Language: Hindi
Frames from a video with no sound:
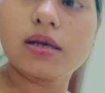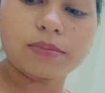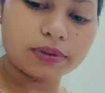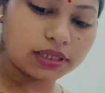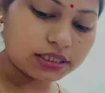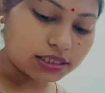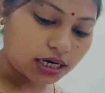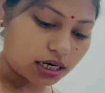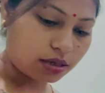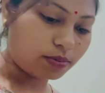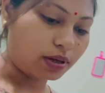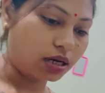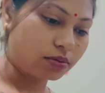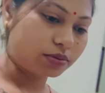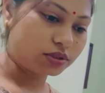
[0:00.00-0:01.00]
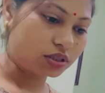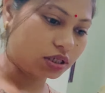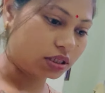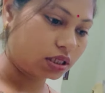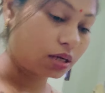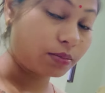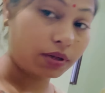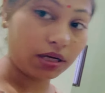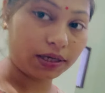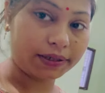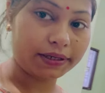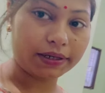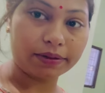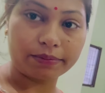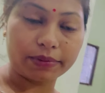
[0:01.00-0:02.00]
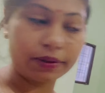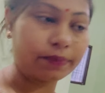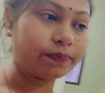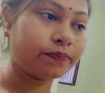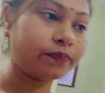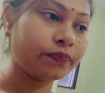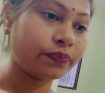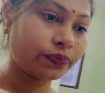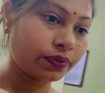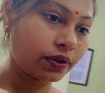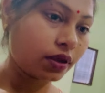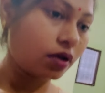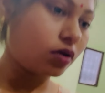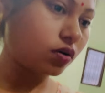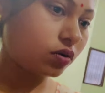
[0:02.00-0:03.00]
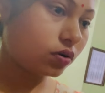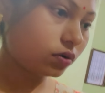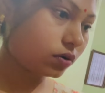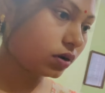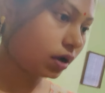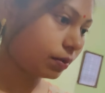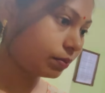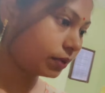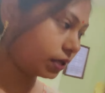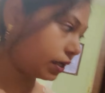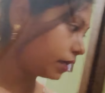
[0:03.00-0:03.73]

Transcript: पता है साढ़े बारह बज गए थे हमें लेटने में और हमने